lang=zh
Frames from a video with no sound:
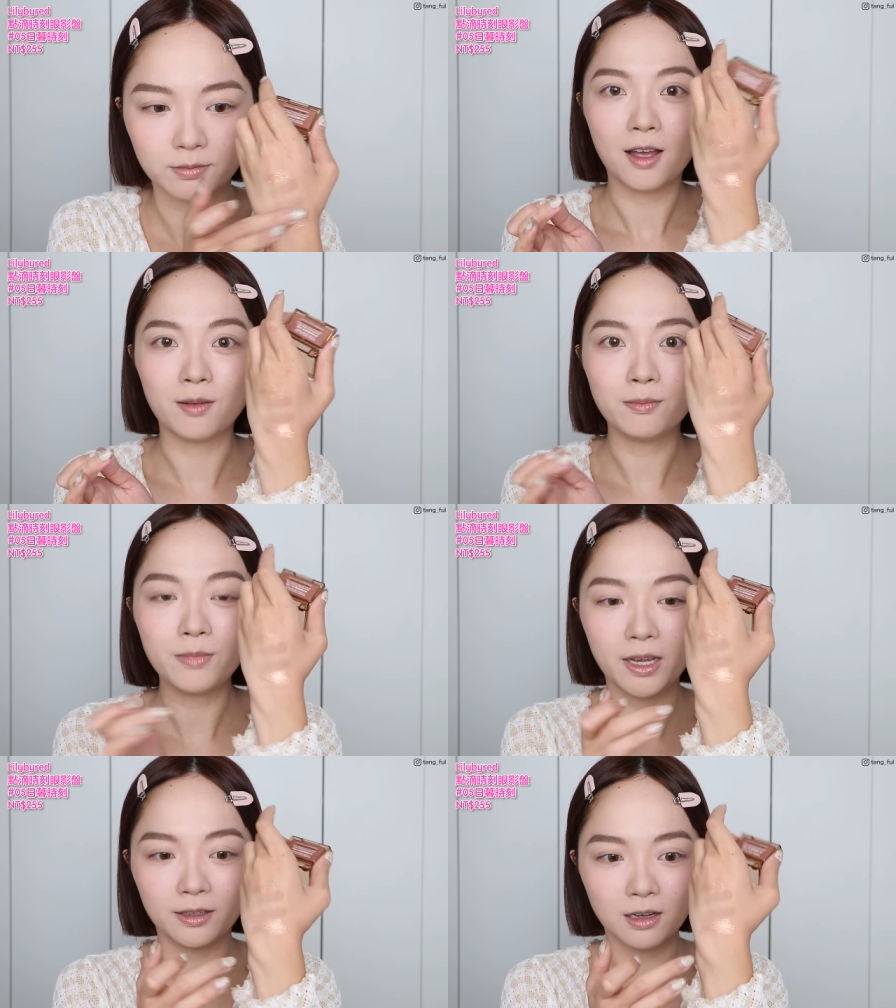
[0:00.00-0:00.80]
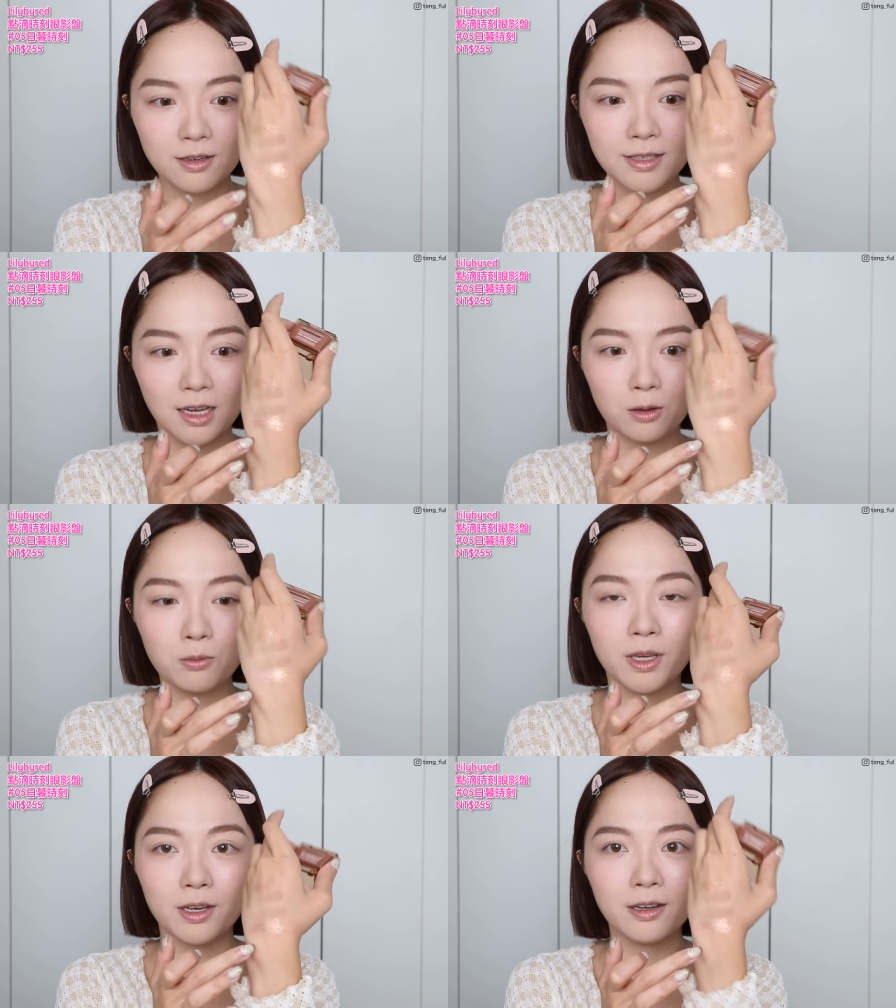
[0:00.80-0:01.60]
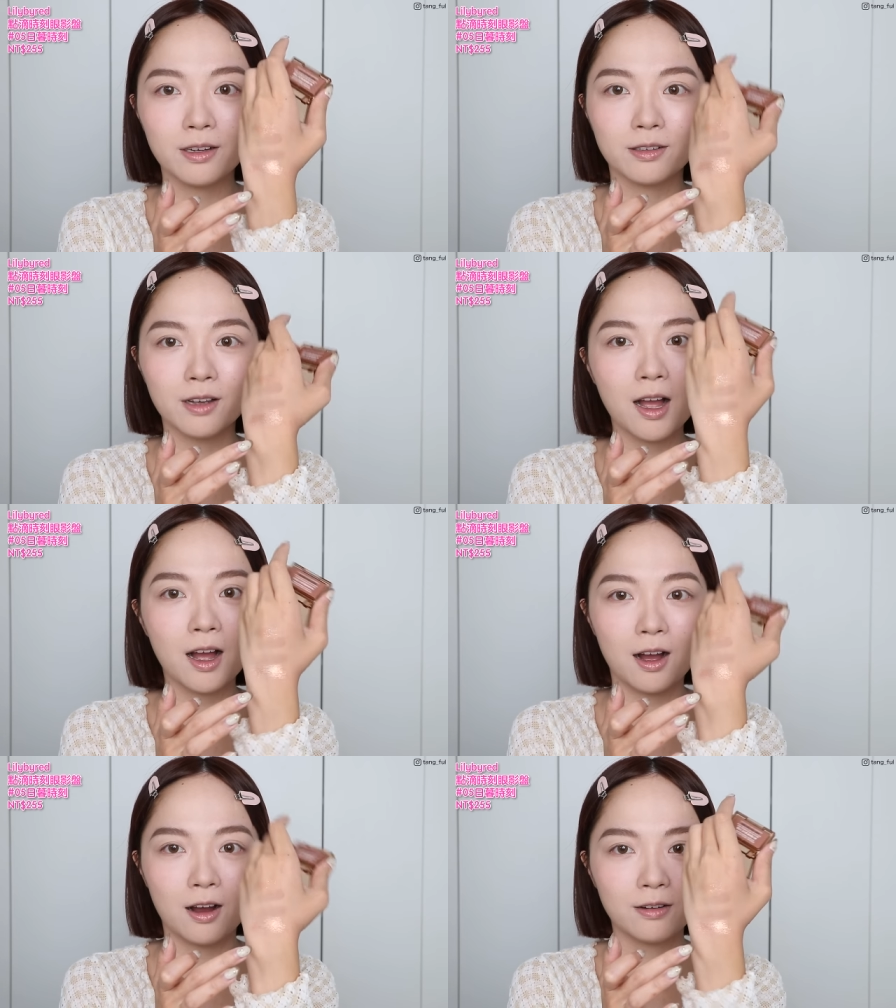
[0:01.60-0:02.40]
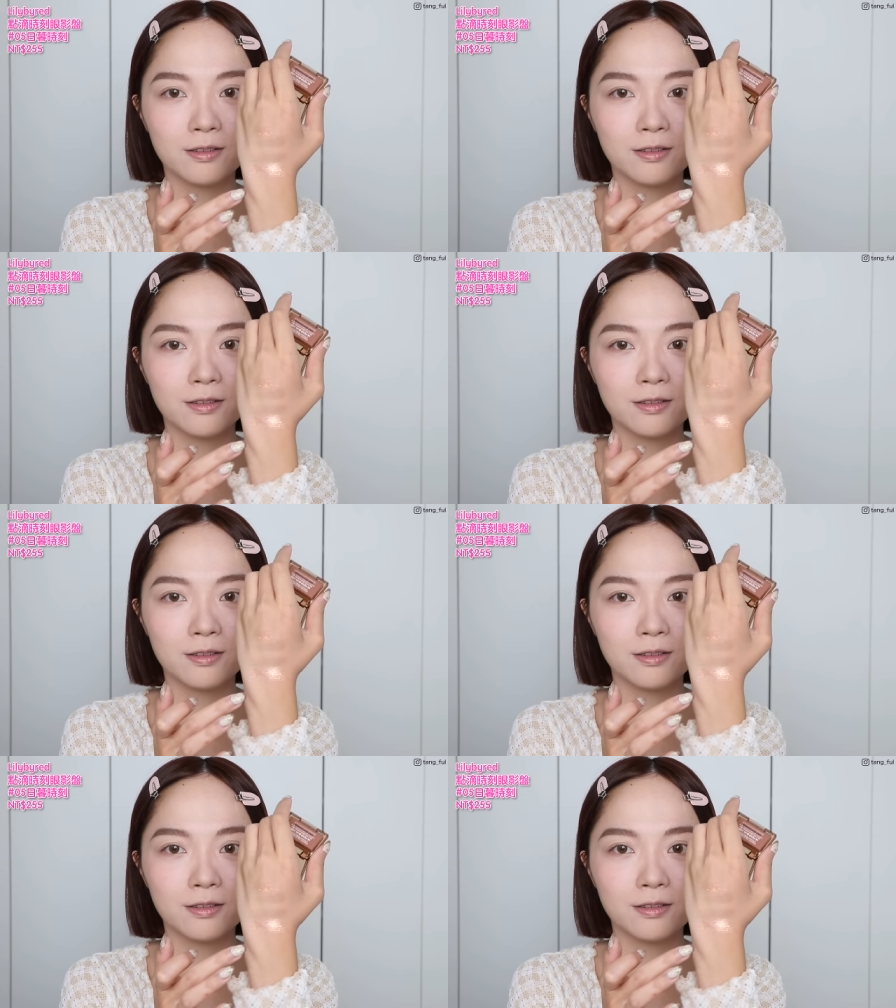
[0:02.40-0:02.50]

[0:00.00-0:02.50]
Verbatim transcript: 很美，然后闪度也很好。